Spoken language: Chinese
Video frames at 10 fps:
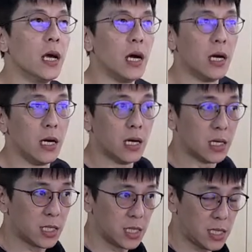
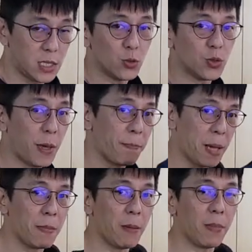呃四五的扁
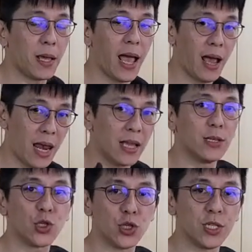平比还要来的
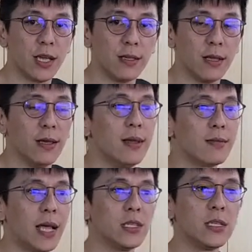直接一点，
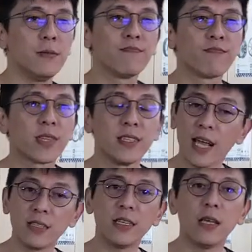但是
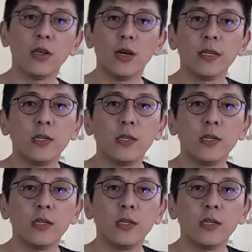像今天有一